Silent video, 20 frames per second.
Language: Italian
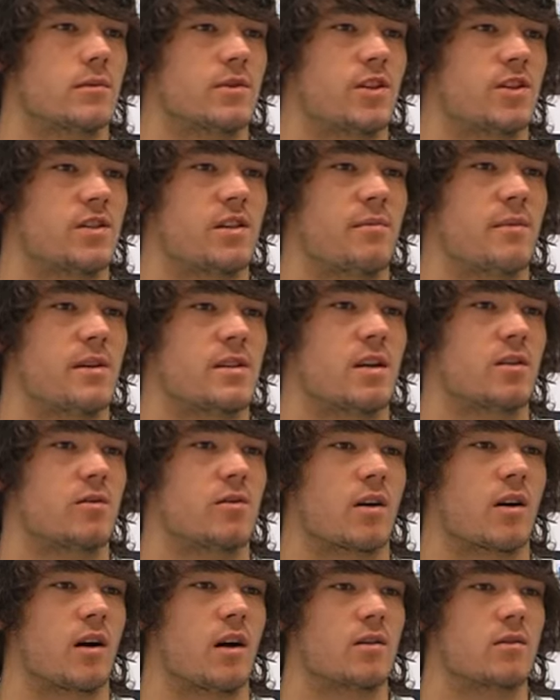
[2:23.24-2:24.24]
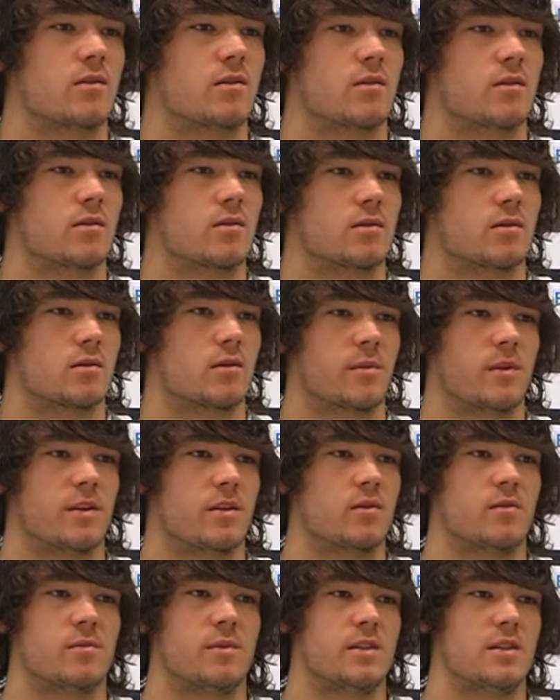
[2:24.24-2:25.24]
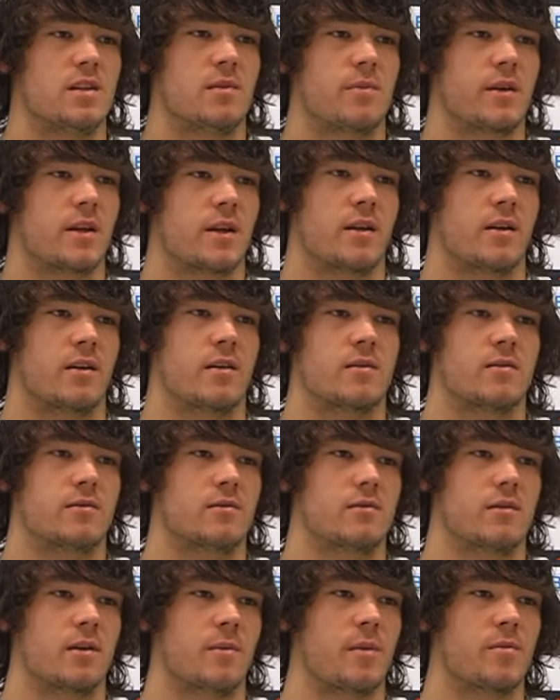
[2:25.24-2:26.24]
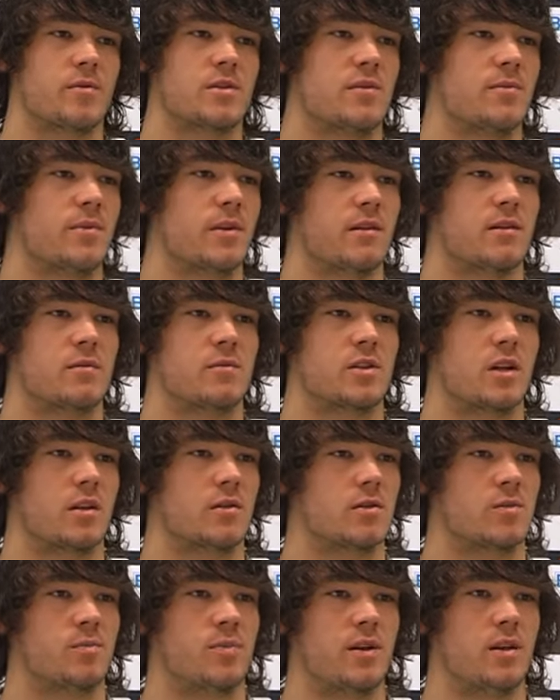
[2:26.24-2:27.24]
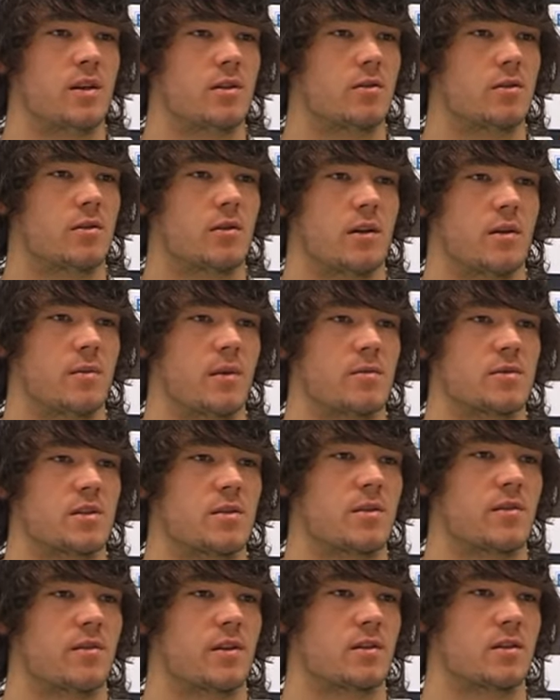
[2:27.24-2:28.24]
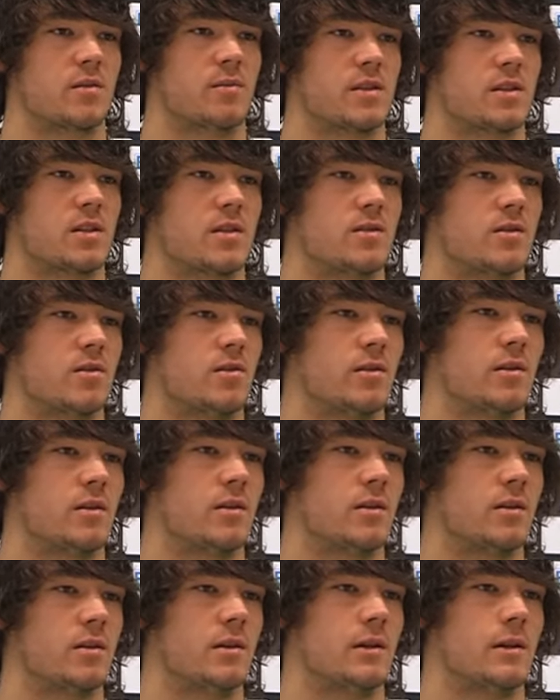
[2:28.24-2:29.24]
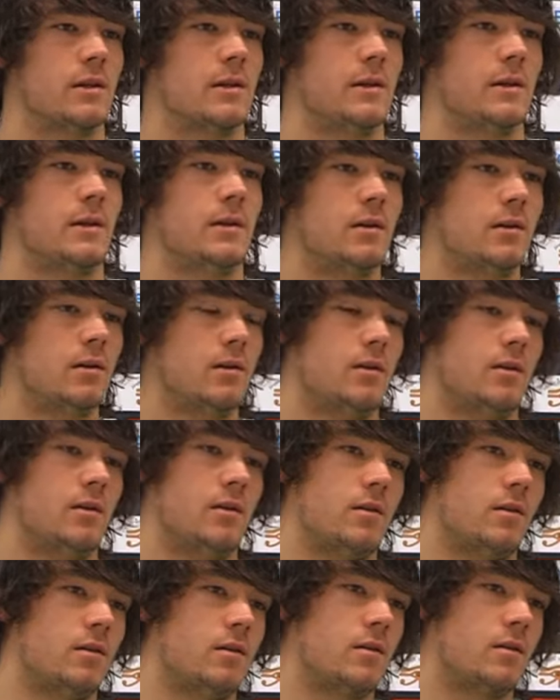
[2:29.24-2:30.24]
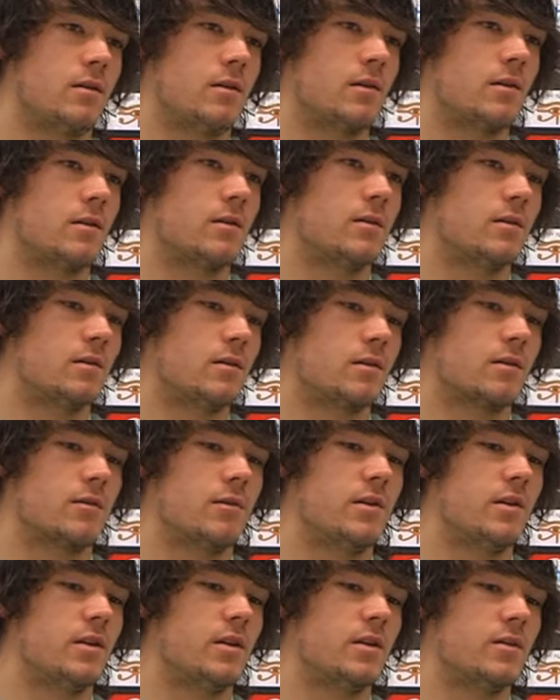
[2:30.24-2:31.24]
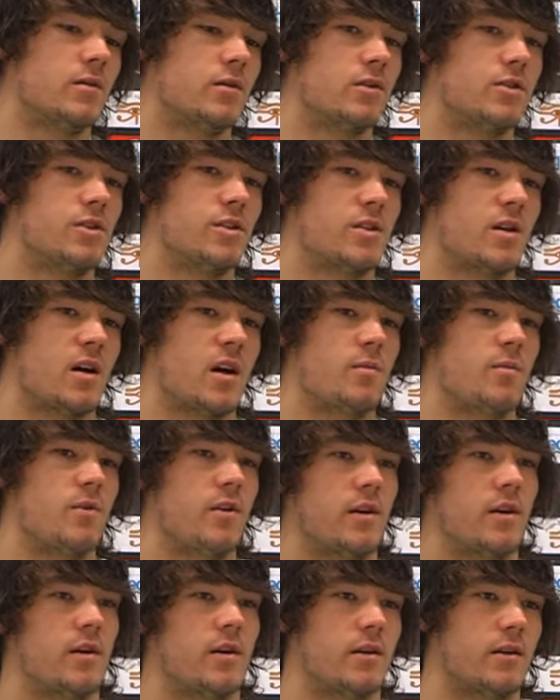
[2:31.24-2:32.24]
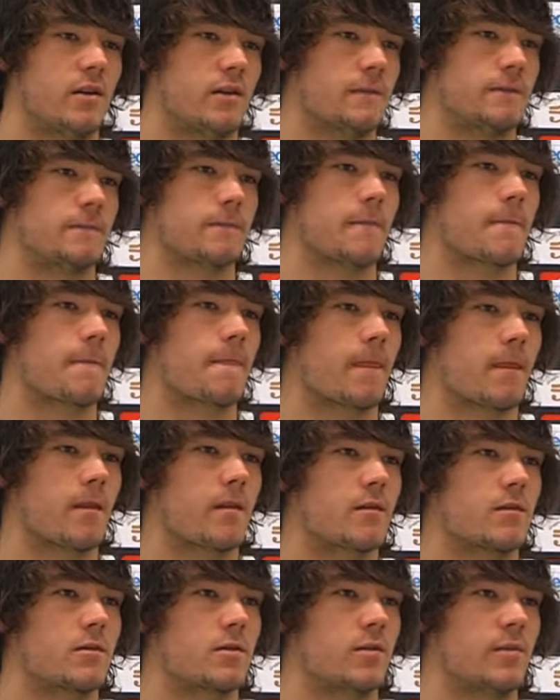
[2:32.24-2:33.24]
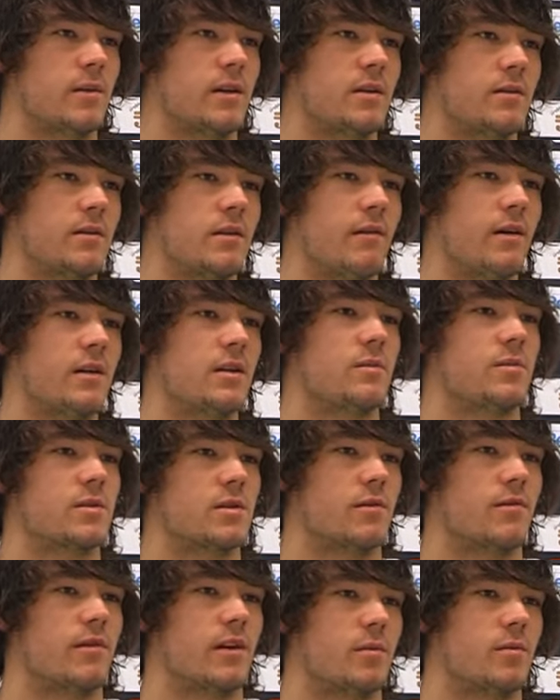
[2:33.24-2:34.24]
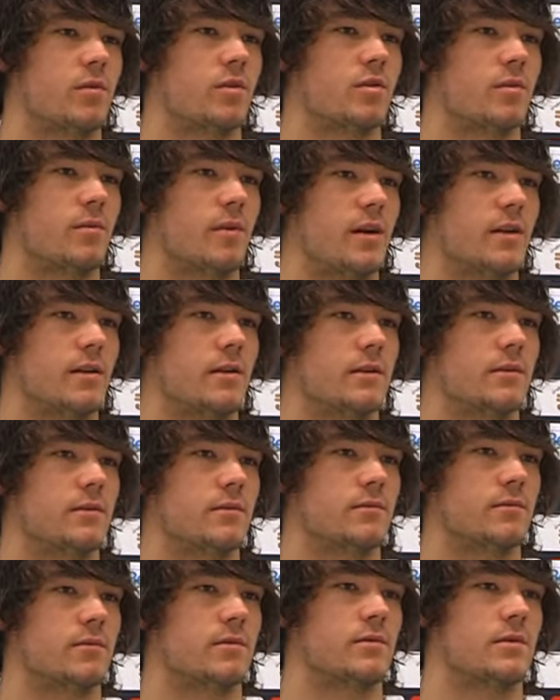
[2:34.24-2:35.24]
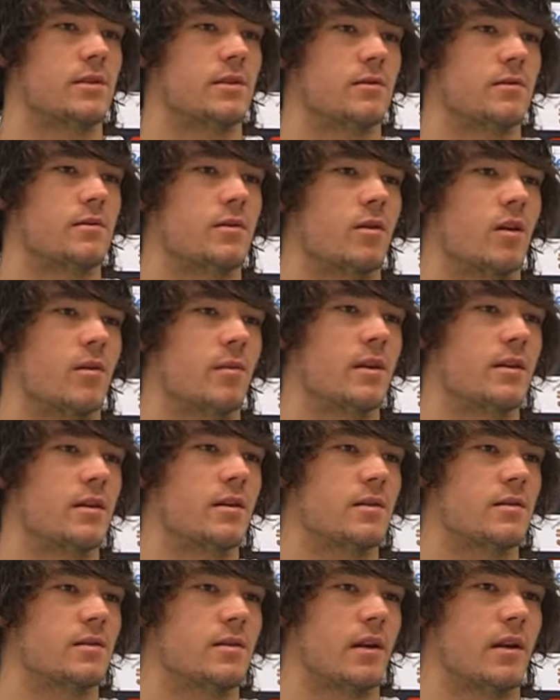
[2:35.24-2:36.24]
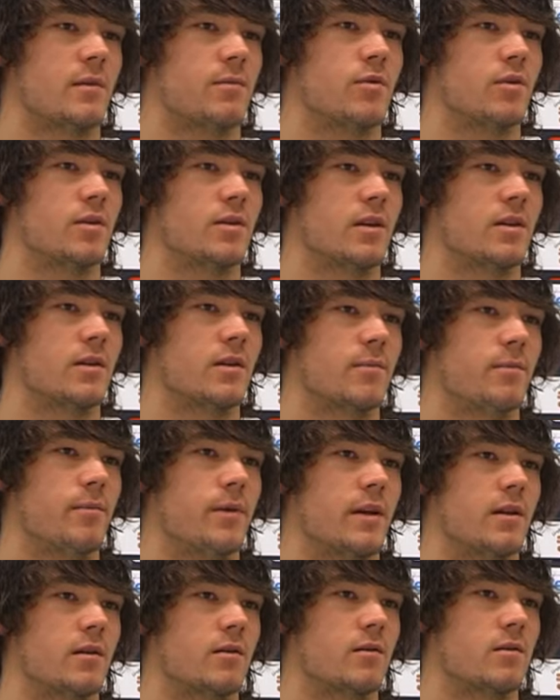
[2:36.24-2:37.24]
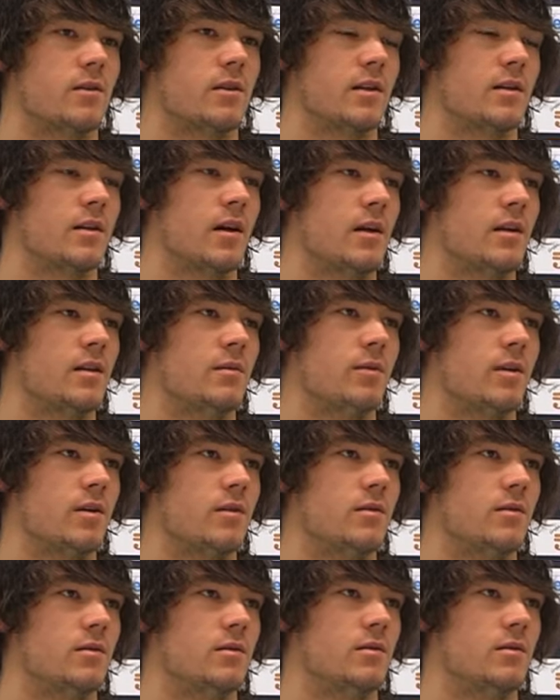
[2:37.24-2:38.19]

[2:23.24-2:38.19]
ci è sempre stato accanto, come ha detto il mister, perché abbiamo sempre dimostrato spirito e abbiamo sempre fatto le prestazioni. Eh, quindi noi ci siamo e secondo me in avanti possiamo fare molto bene. Sicuramente stare più attenti per, con i dettagli però.